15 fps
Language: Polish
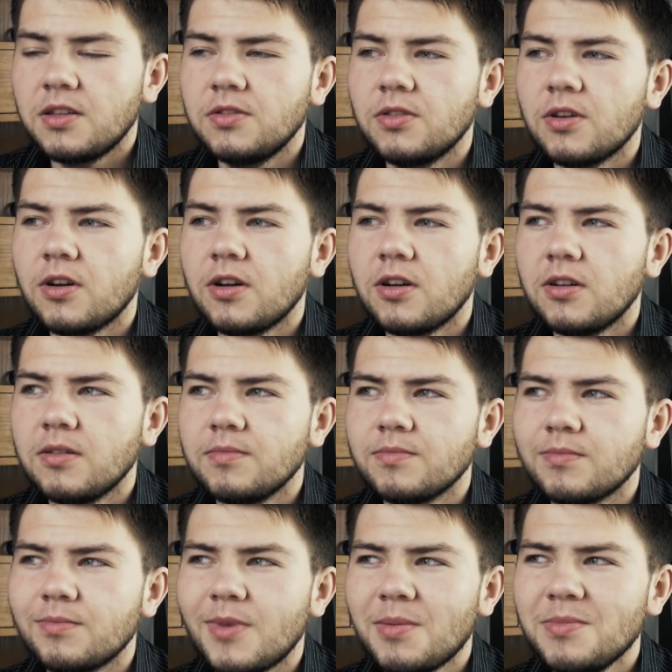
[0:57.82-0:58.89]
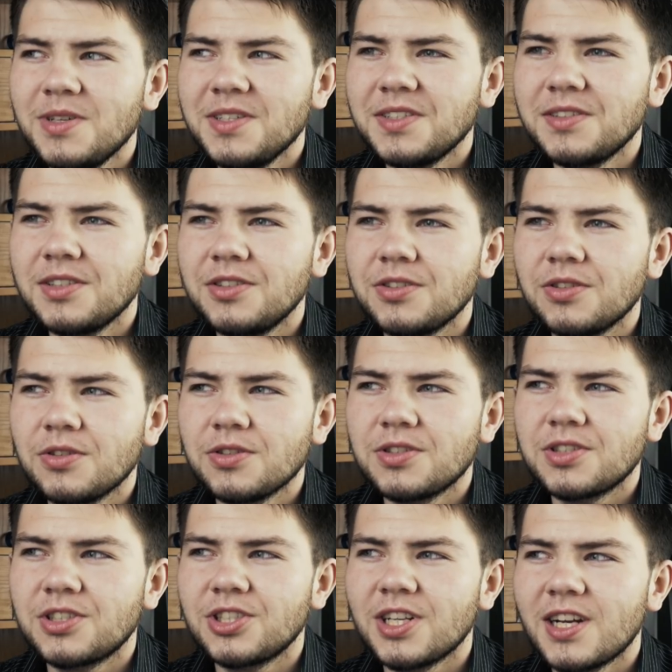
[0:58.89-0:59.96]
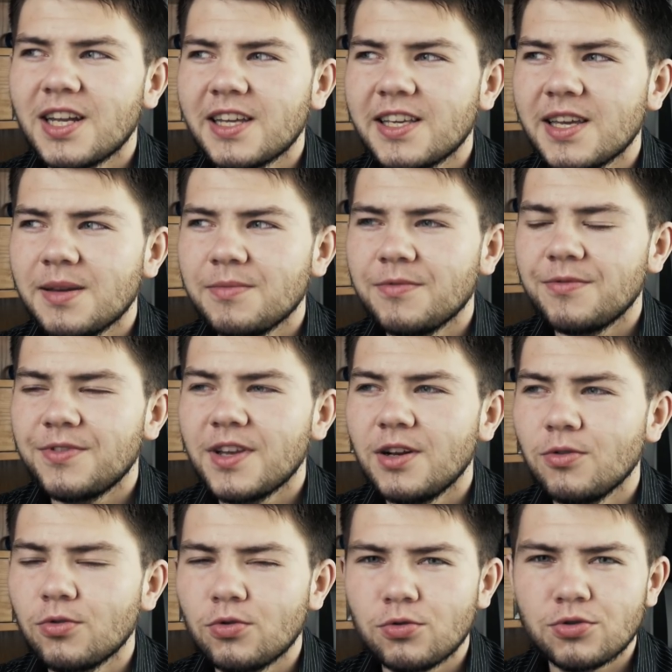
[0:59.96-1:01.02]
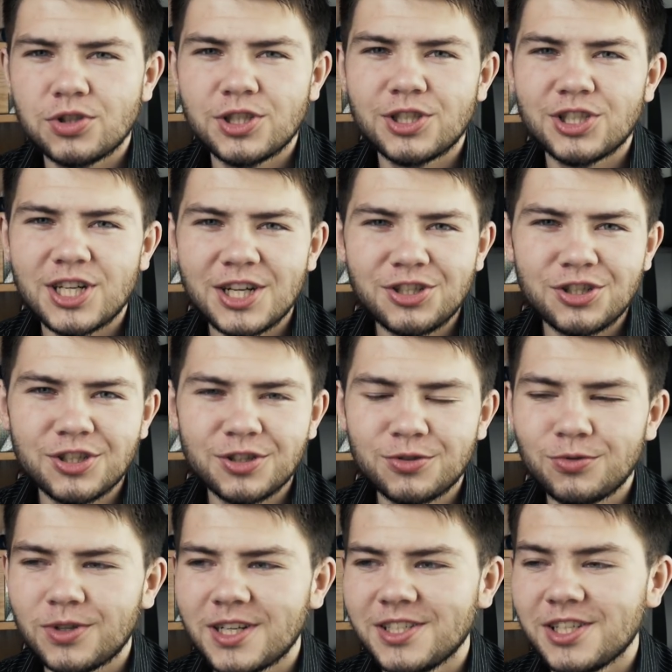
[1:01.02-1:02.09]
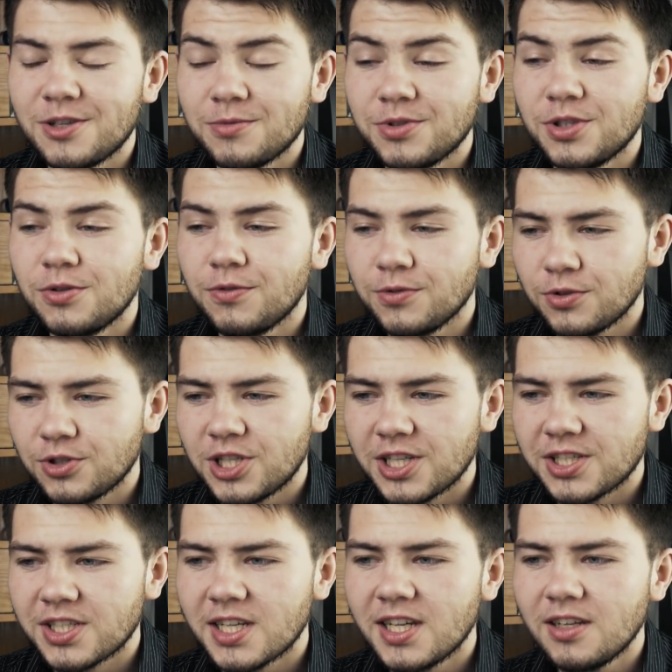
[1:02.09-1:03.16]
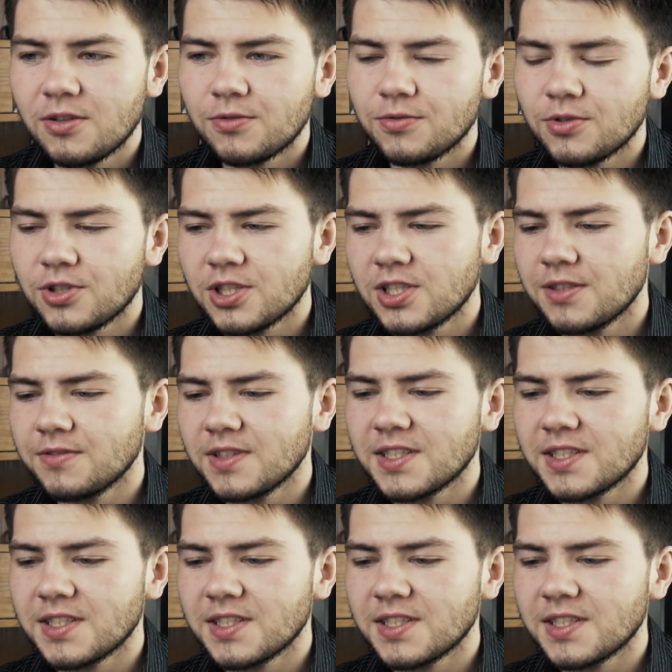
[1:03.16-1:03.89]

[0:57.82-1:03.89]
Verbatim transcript: to mamy styczność z szeregiem wielu różnych rzeczy, które dzieją się równocześnie, równocześnie w